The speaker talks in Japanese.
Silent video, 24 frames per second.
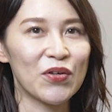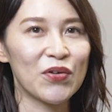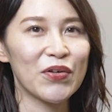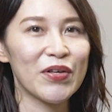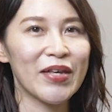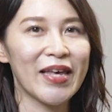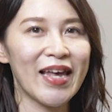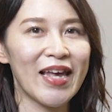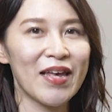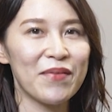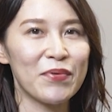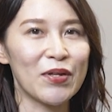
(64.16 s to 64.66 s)
宮
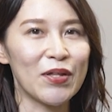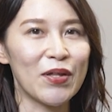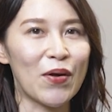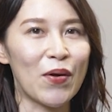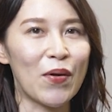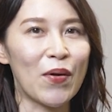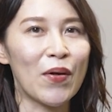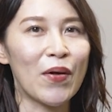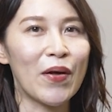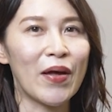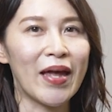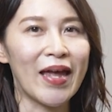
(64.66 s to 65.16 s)
頸部
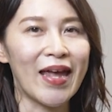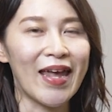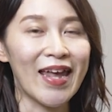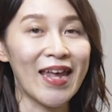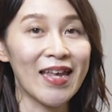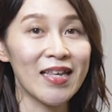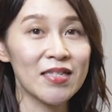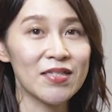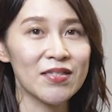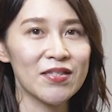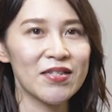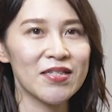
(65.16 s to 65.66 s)
の
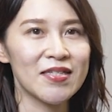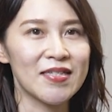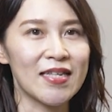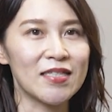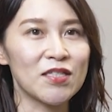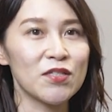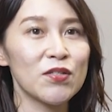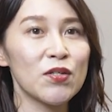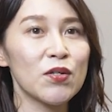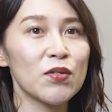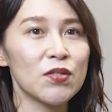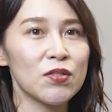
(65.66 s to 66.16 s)
円錐
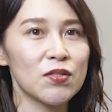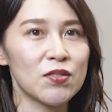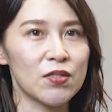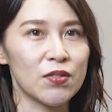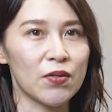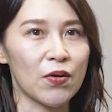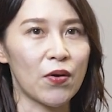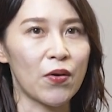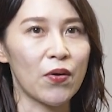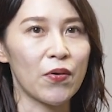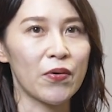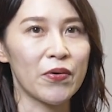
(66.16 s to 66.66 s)
切除
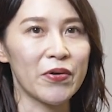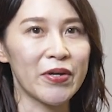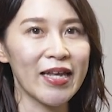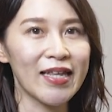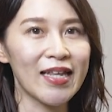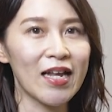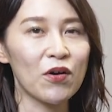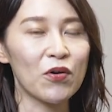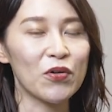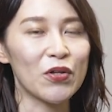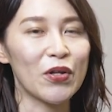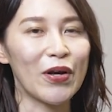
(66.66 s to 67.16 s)
術を受け
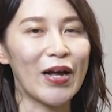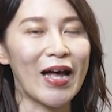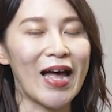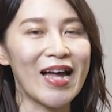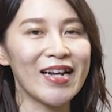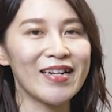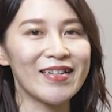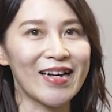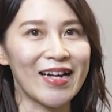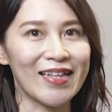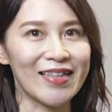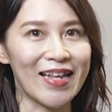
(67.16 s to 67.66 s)
たことがあ
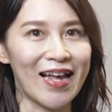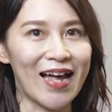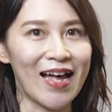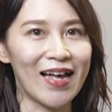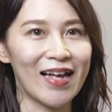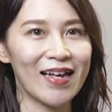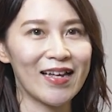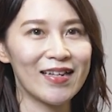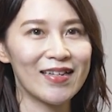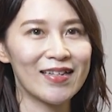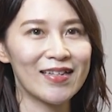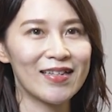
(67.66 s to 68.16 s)
る方、
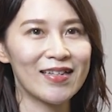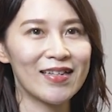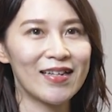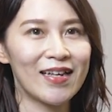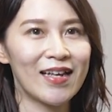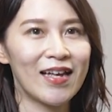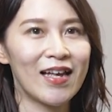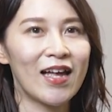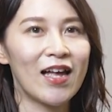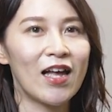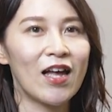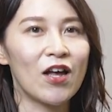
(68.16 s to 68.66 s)

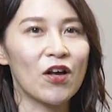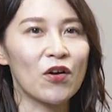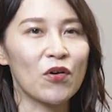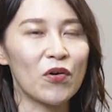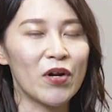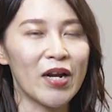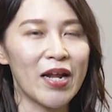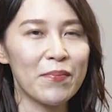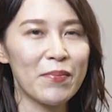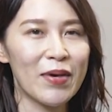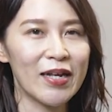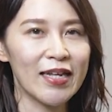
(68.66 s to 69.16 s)

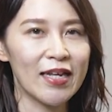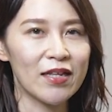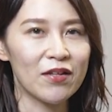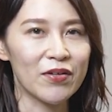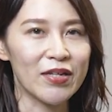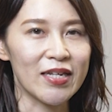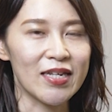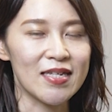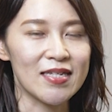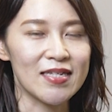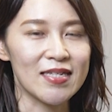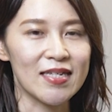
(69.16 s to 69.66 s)
これまでの
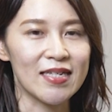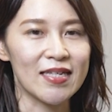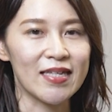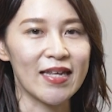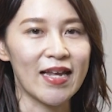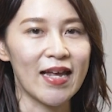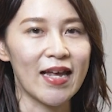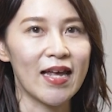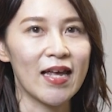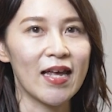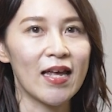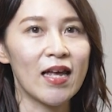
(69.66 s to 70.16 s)
妊娠
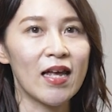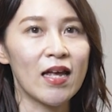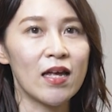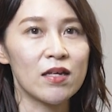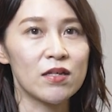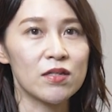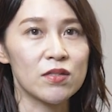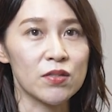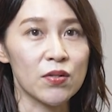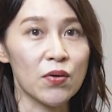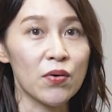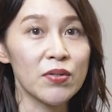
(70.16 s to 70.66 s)
で
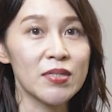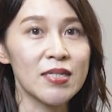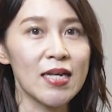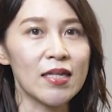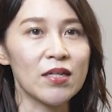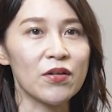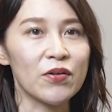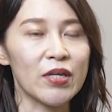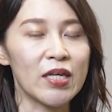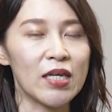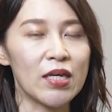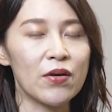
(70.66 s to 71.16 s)
早
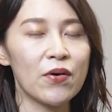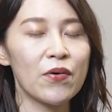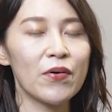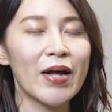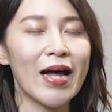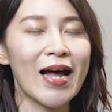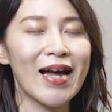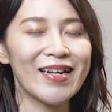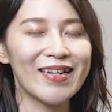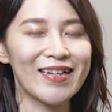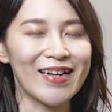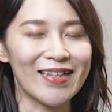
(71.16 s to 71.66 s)
産の起用
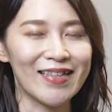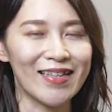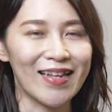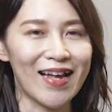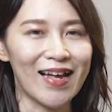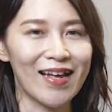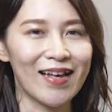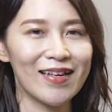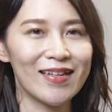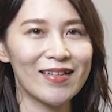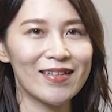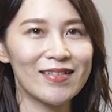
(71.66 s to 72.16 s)
がある
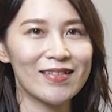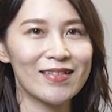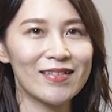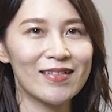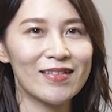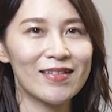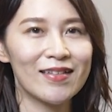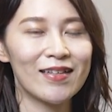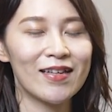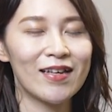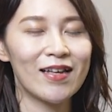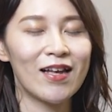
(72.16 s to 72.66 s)
方、
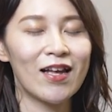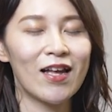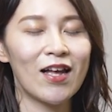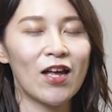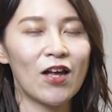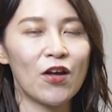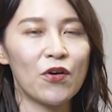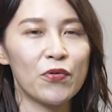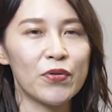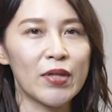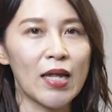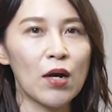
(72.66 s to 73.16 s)

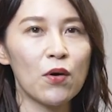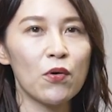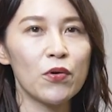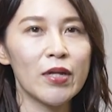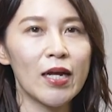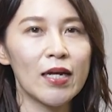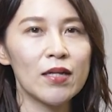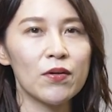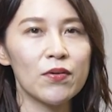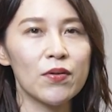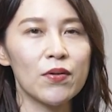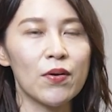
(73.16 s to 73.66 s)
双子
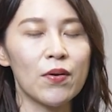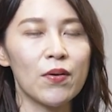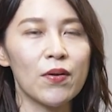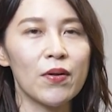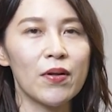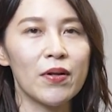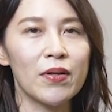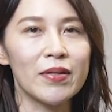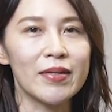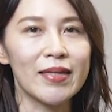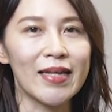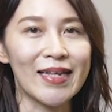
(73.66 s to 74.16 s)
などの
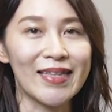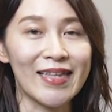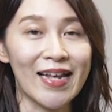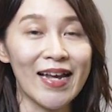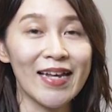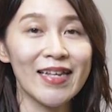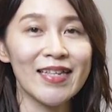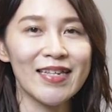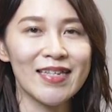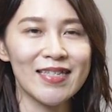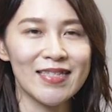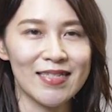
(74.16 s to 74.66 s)
多
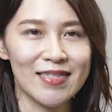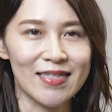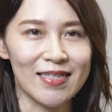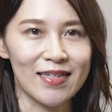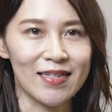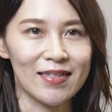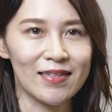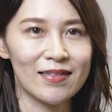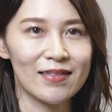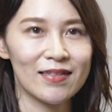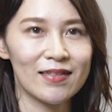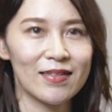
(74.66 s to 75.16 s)
体妊
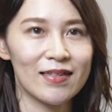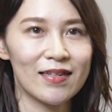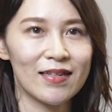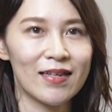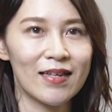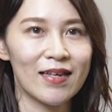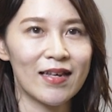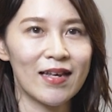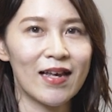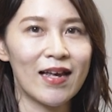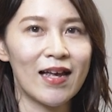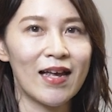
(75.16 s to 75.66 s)
娠、
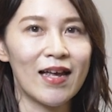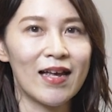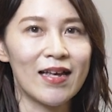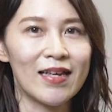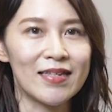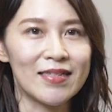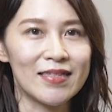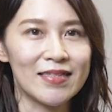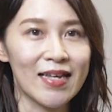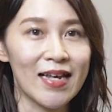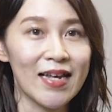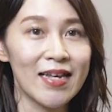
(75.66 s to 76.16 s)

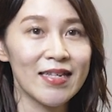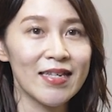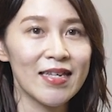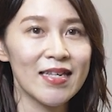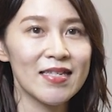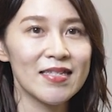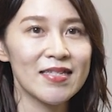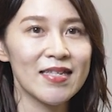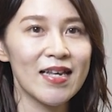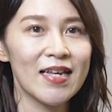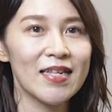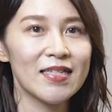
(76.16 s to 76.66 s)
細
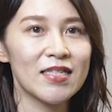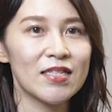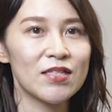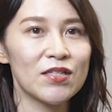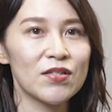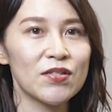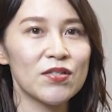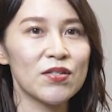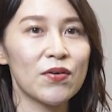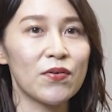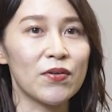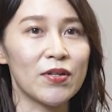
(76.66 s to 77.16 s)
菌性
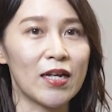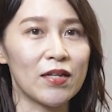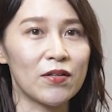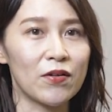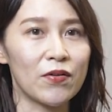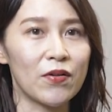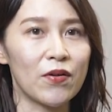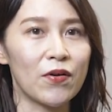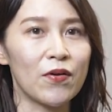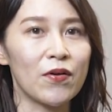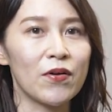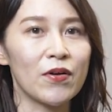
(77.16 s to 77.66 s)
窒症など
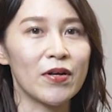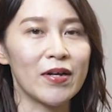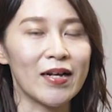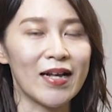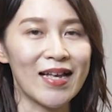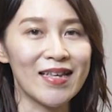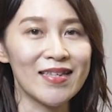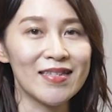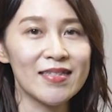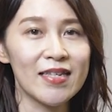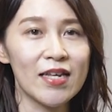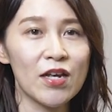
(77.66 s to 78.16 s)
の
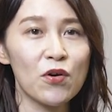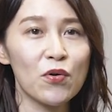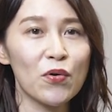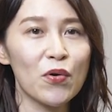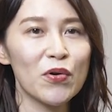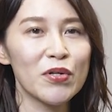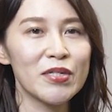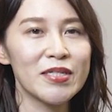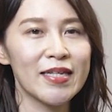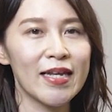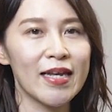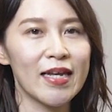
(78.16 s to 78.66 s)
感染を起
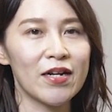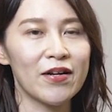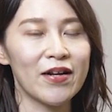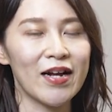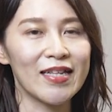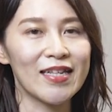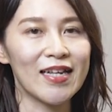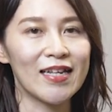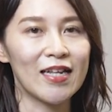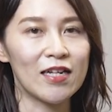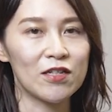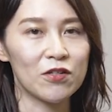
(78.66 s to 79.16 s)
こしている
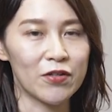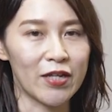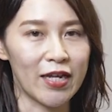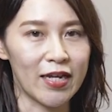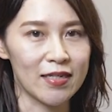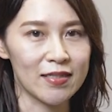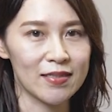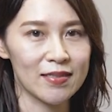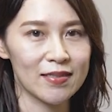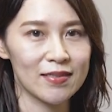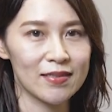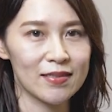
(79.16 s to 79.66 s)
方など
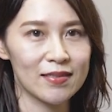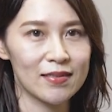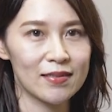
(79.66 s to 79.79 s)
です。